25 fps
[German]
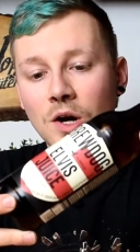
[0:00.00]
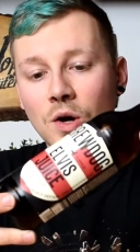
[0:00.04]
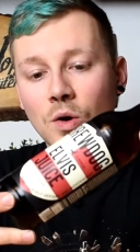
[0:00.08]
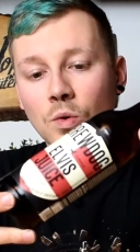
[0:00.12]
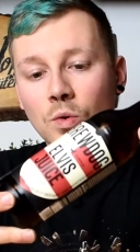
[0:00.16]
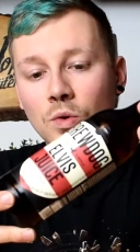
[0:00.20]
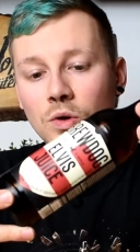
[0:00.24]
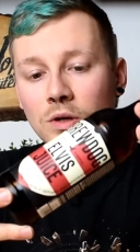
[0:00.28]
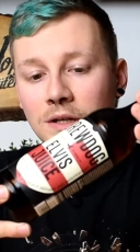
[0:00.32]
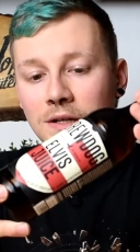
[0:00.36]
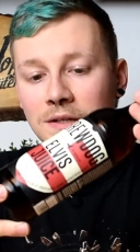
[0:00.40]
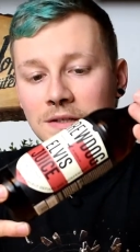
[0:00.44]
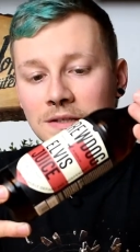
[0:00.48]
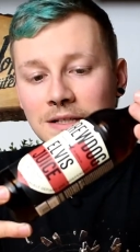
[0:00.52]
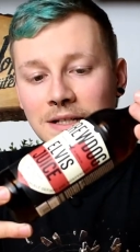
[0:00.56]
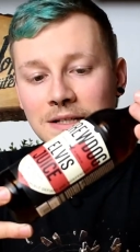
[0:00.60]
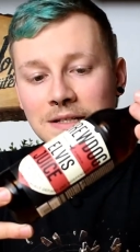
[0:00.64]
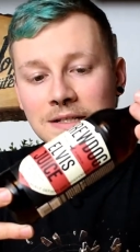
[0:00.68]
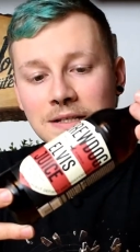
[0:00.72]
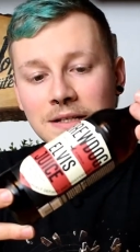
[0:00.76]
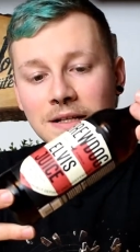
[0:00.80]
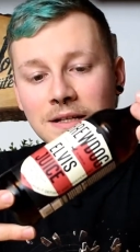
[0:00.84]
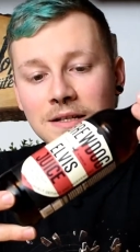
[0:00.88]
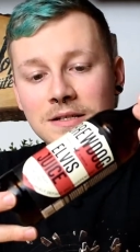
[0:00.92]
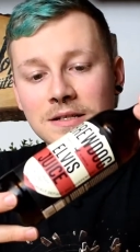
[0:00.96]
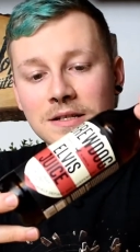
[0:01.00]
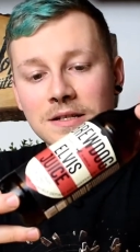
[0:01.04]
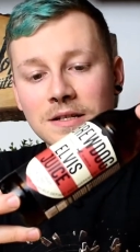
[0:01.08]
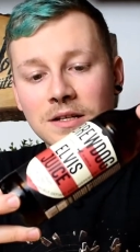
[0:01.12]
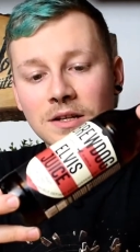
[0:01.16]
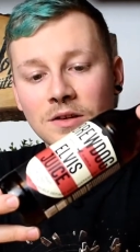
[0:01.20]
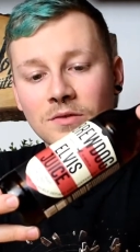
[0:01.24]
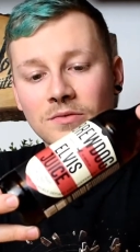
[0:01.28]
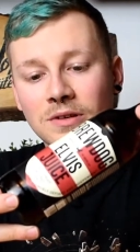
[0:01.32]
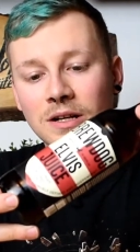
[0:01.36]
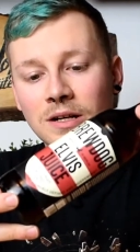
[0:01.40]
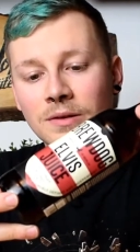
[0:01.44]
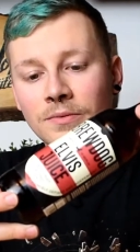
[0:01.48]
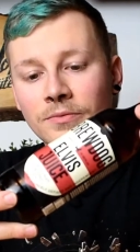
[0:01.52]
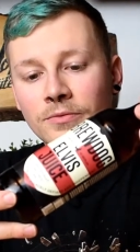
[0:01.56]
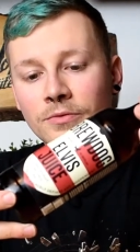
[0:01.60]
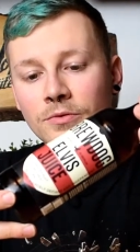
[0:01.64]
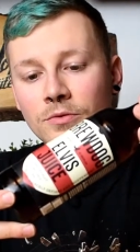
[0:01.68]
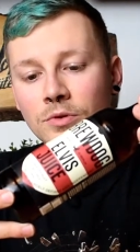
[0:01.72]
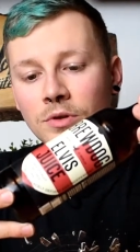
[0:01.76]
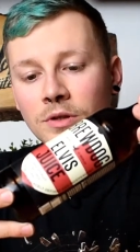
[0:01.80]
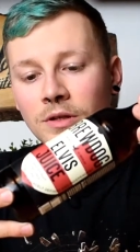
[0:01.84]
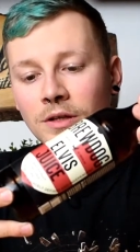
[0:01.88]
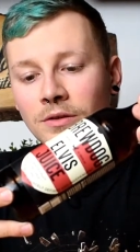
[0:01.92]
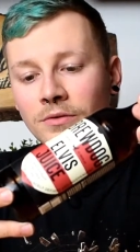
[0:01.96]
Und das Ganze nennt sich
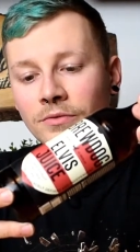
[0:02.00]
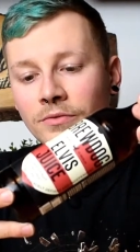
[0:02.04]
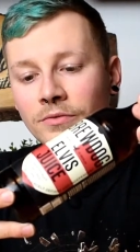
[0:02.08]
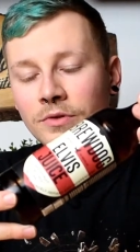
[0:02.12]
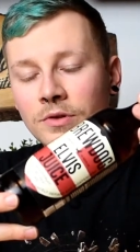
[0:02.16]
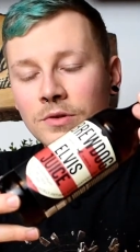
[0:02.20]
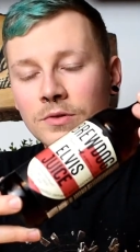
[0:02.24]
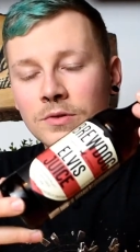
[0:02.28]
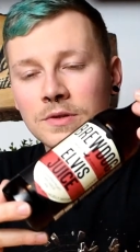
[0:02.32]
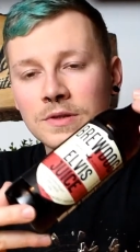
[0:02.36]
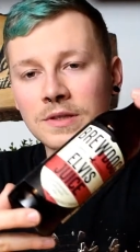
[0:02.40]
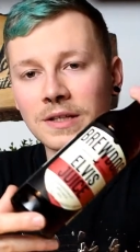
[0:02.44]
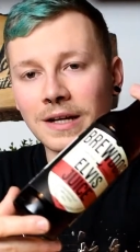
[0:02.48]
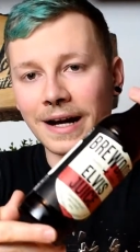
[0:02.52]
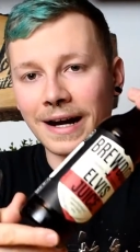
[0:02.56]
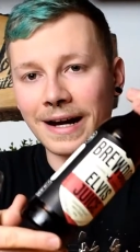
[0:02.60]
Grapefruit Infused